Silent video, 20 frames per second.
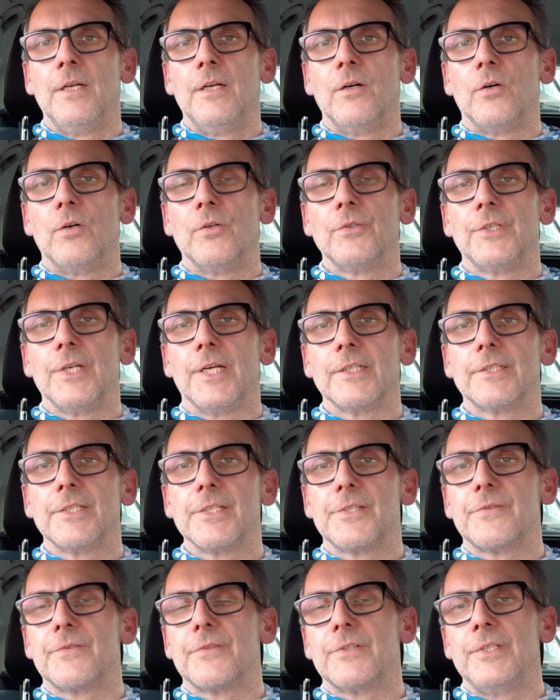Und er hat
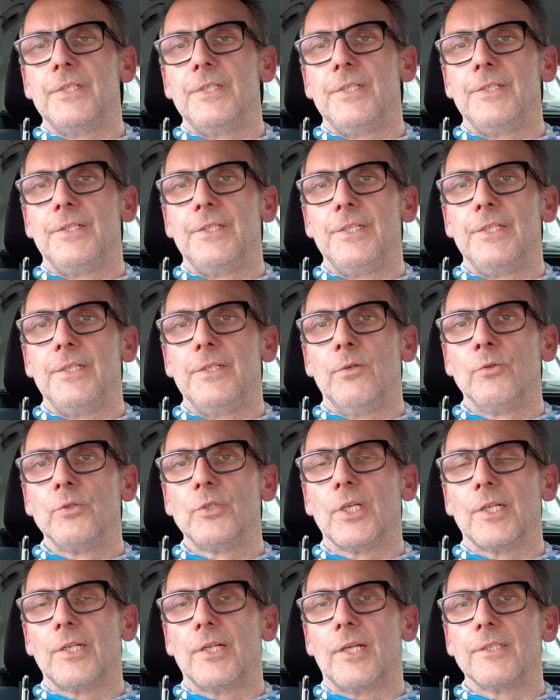das, die, die
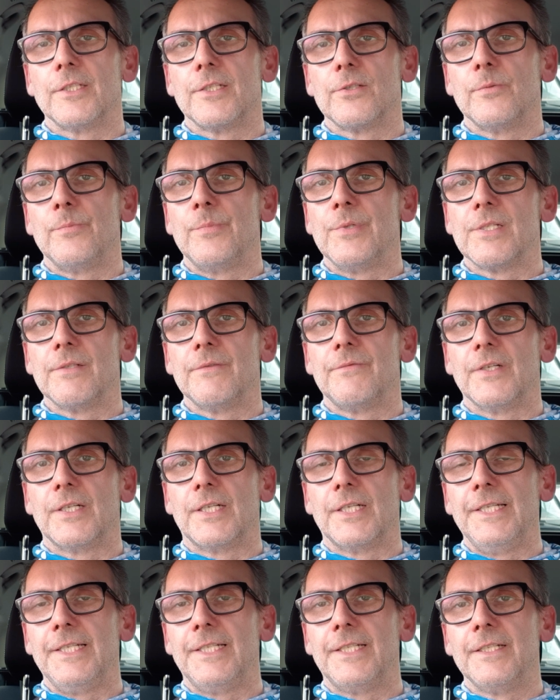untereinander so ein bisschen
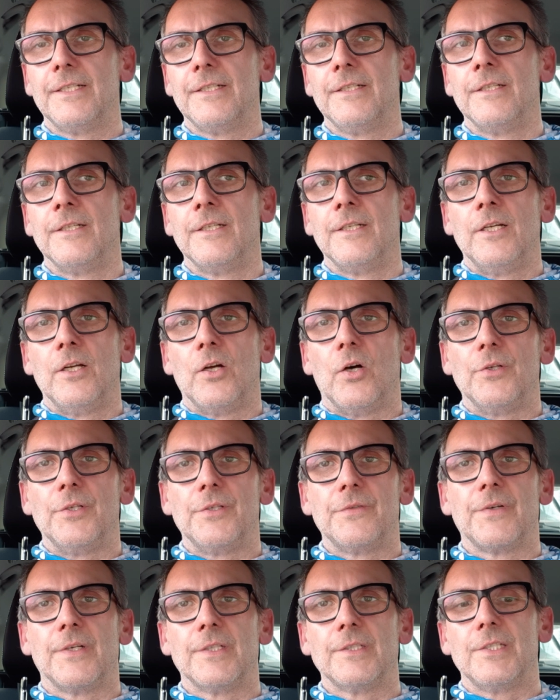verglichen und
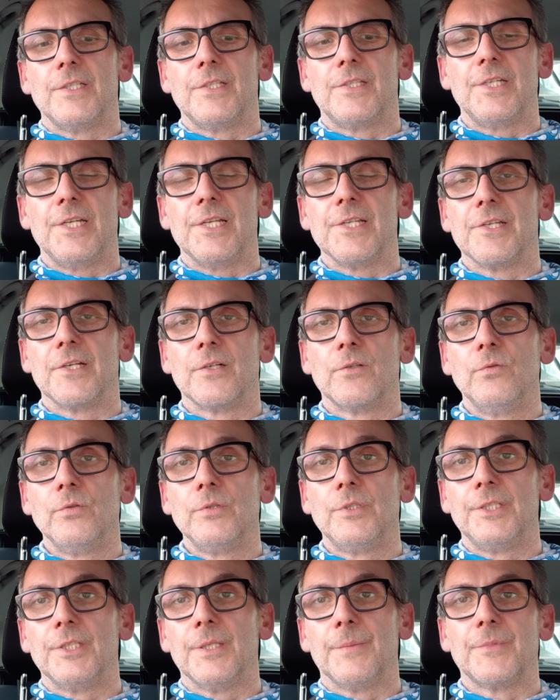ich fand das sehr, sehr
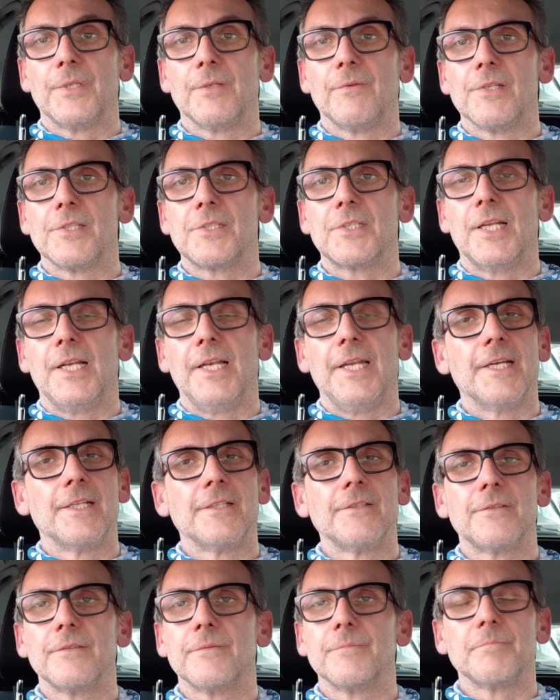gut. Ich habe da was
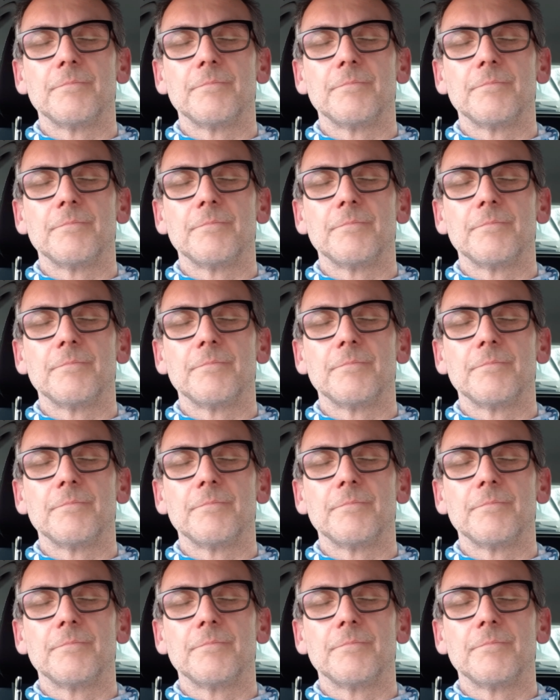gelernt.